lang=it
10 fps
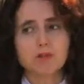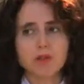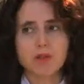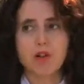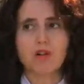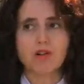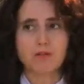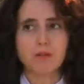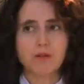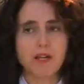Questa è una cosa
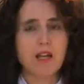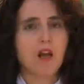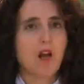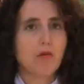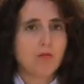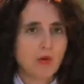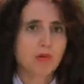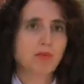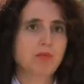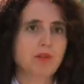per me
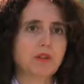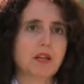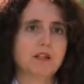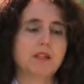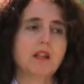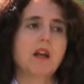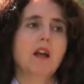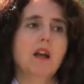molto importante.